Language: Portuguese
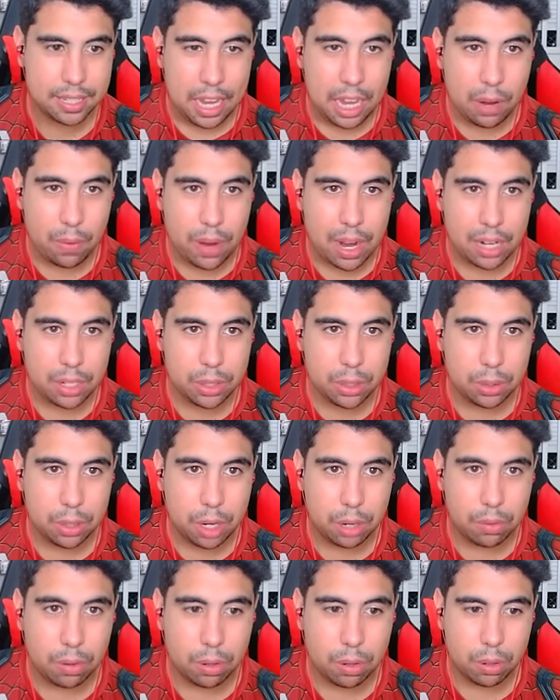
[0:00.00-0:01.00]
Eu acho que
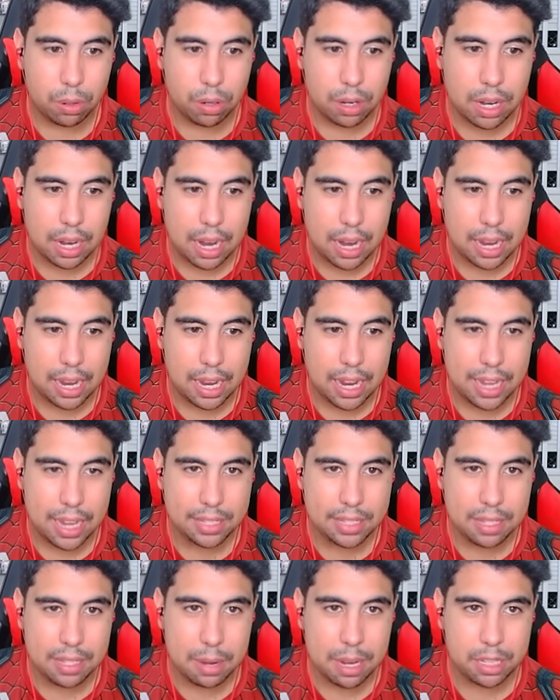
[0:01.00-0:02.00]
eu vou colocar
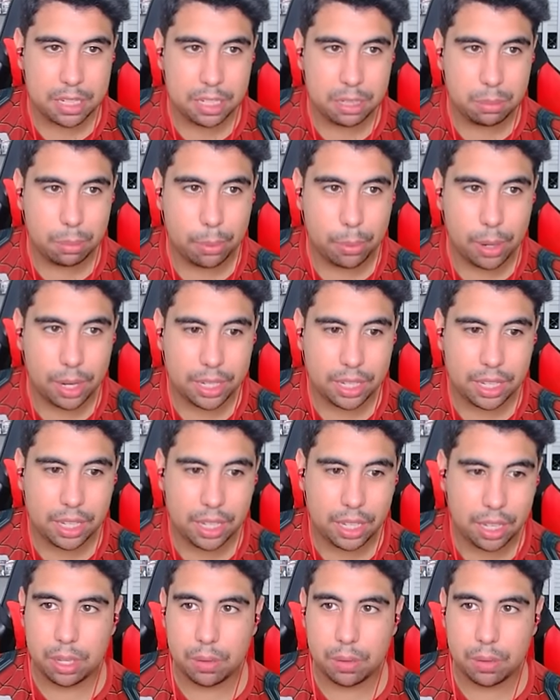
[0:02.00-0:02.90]
esse Majin Buu aqui.